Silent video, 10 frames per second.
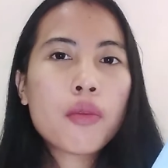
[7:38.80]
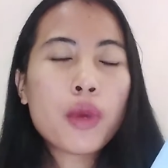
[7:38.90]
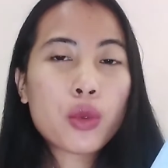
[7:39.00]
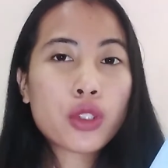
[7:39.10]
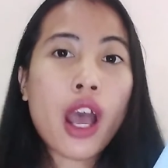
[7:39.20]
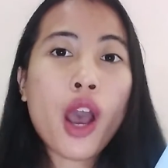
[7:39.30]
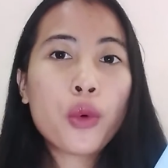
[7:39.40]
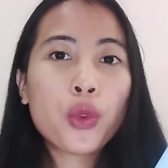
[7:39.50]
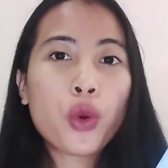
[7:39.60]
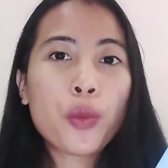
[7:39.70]
berusaha
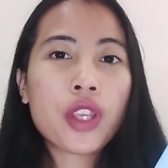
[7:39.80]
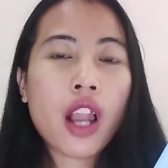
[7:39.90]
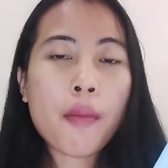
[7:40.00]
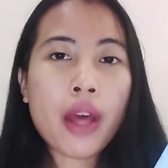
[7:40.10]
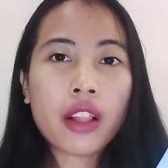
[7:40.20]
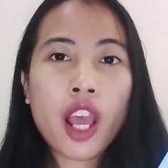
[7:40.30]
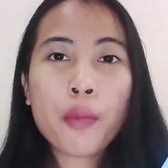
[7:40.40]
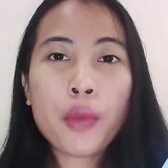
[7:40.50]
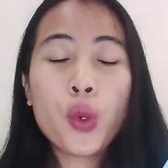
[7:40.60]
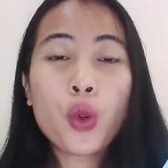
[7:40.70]
untuk
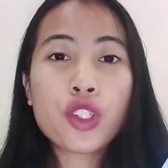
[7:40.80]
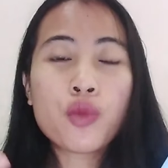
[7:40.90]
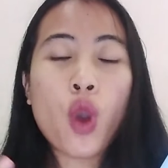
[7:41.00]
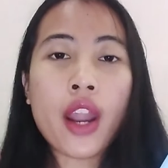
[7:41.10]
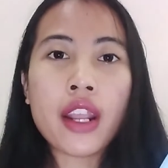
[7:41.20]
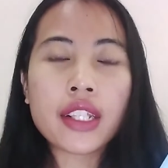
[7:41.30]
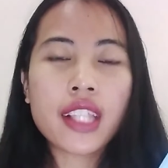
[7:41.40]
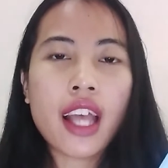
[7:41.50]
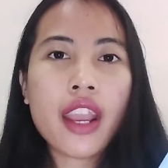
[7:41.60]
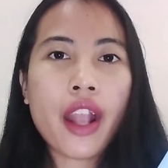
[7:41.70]
menyelamatkan penduduk sebuah
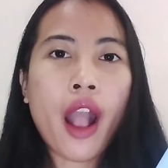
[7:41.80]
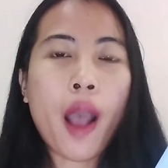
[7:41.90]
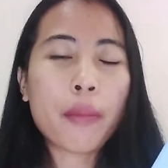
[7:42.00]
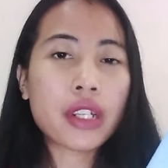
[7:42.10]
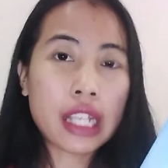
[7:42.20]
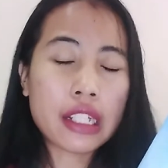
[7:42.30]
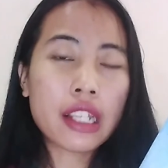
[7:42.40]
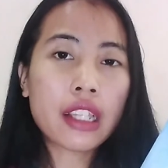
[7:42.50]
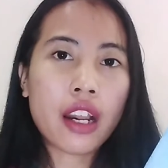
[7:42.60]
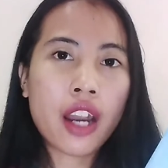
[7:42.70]
desa yang hampir
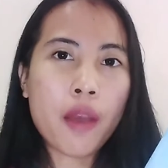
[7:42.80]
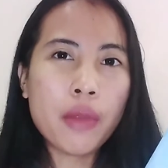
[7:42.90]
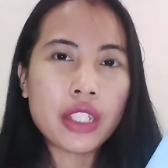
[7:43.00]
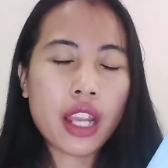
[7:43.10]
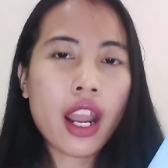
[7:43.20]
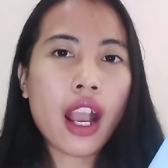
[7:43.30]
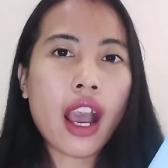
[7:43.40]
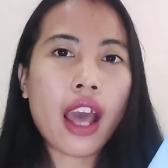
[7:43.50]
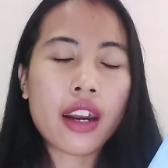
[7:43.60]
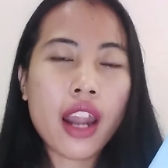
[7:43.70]
saja terkena bencana
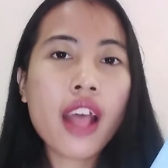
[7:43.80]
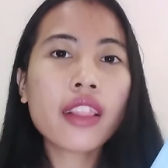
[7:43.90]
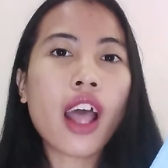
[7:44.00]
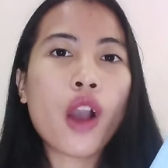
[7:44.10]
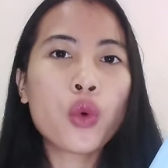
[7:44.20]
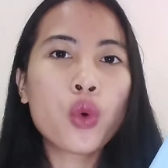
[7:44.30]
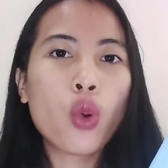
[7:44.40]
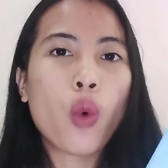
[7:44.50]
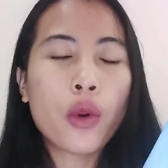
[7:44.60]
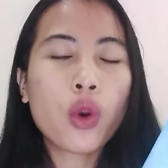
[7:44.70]
karena
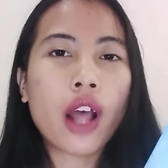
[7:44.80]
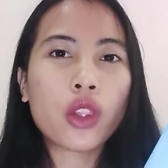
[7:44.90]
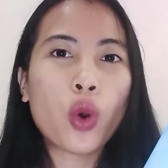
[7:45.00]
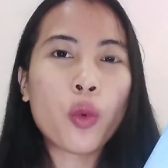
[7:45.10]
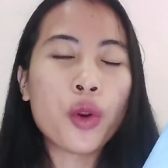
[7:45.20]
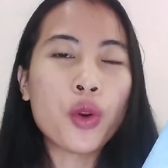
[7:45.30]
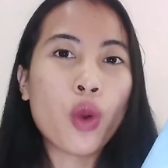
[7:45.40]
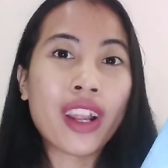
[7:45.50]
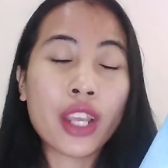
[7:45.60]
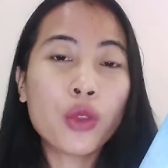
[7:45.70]
tanggul waduk atau
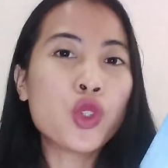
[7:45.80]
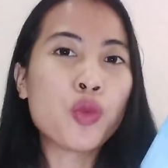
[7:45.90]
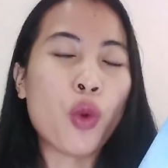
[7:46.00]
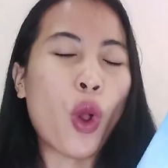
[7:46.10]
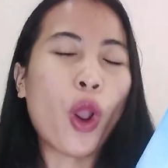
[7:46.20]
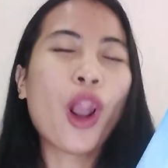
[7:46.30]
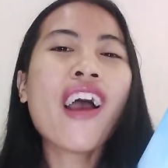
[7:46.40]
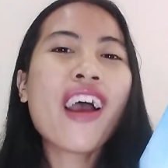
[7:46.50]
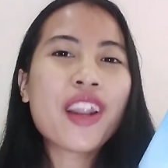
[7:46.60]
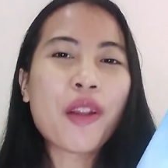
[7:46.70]
bendungannya itu jebol.
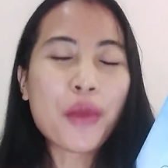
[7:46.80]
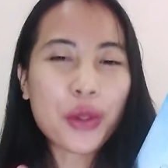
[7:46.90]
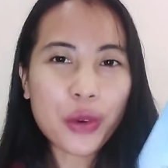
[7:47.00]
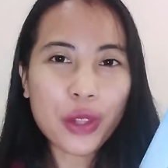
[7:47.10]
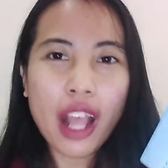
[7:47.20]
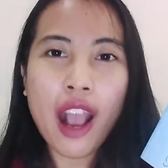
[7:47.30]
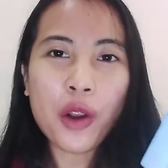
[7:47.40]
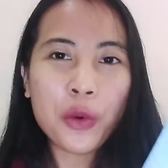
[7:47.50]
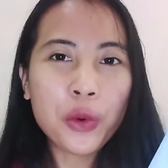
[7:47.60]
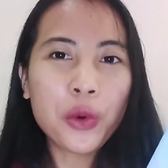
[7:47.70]
Dan menurut
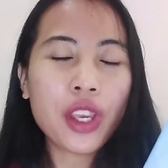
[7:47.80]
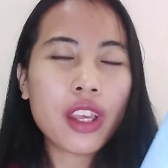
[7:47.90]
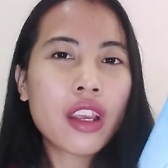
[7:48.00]
aku,